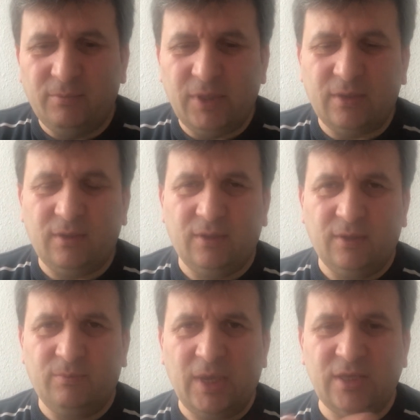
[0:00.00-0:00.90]
bir
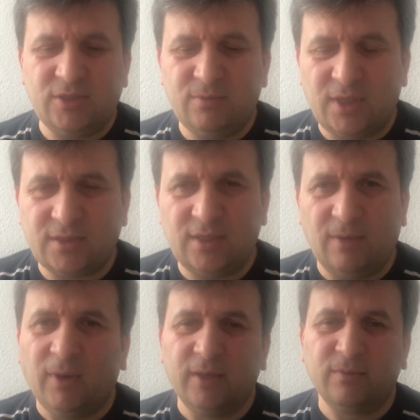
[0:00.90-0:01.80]
e, beyin jimnastiği
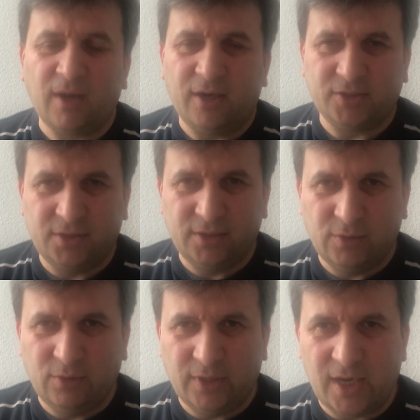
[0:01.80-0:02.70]
yapalım
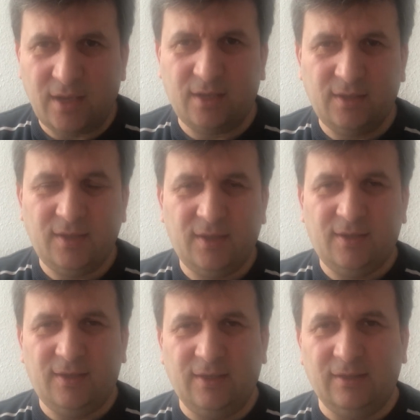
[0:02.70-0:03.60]
karşılıklı olarak.
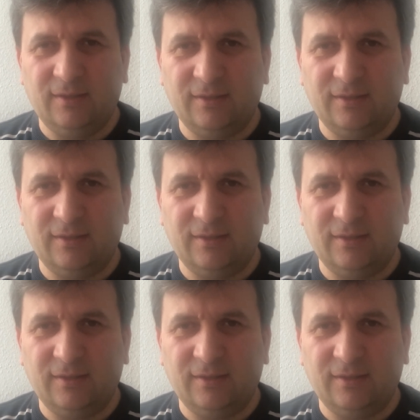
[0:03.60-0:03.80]
E,